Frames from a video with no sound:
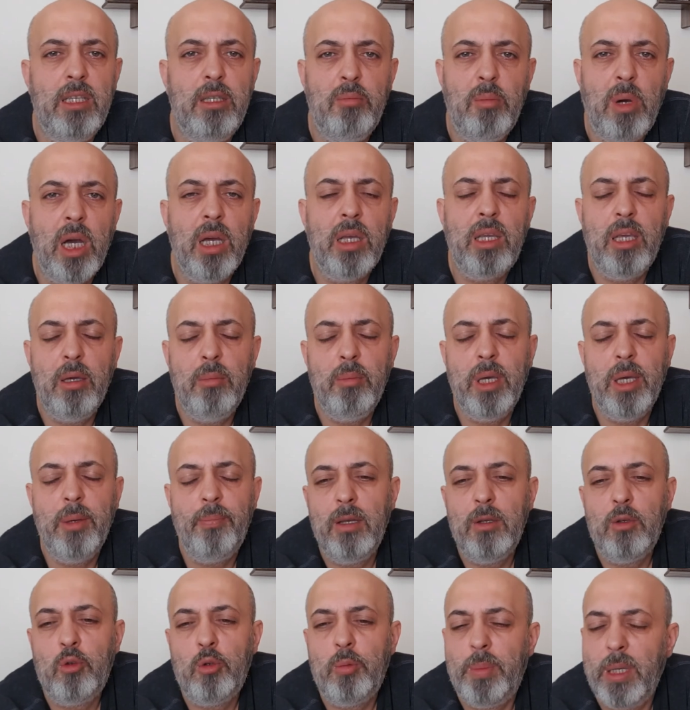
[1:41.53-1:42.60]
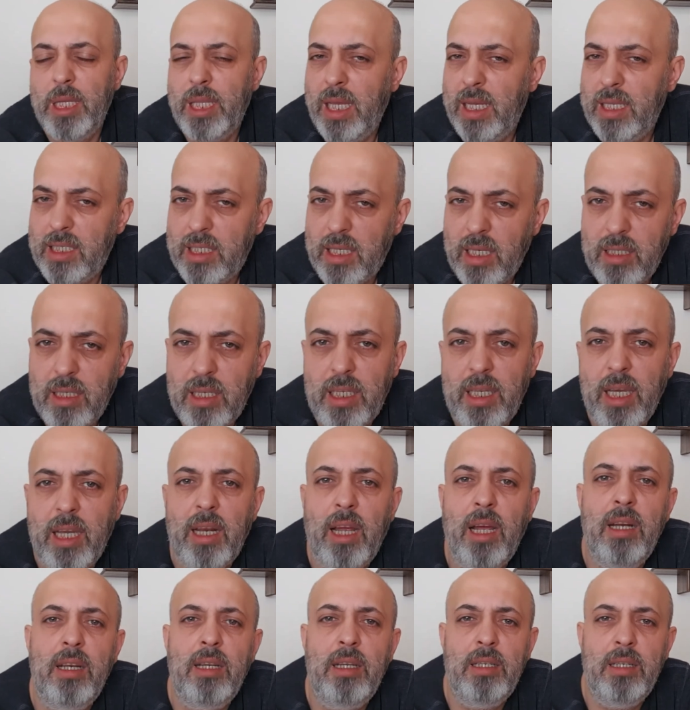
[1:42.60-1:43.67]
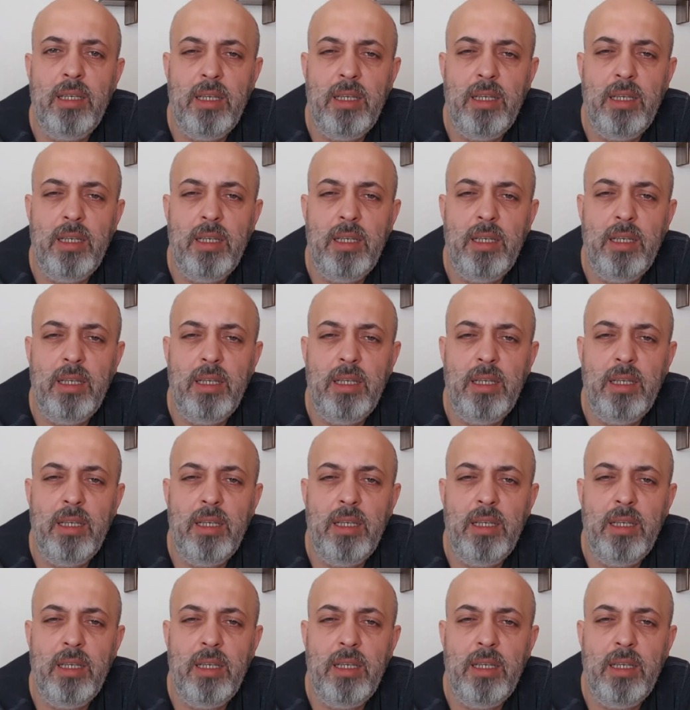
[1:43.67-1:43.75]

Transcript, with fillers: Mahkeme şüpheden sanık yararlarının